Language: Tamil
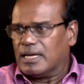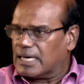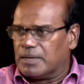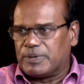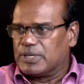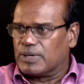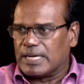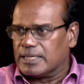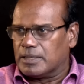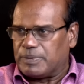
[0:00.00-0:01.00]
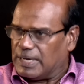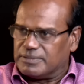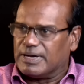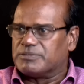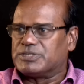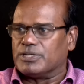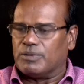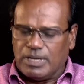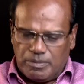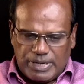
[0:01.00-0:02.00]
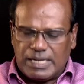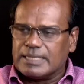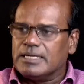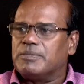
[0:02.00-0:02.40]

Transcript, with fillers: களப்பணிக்குள்ளே நான் இருப்பேன் அது வேற விஷயம் பட் அதே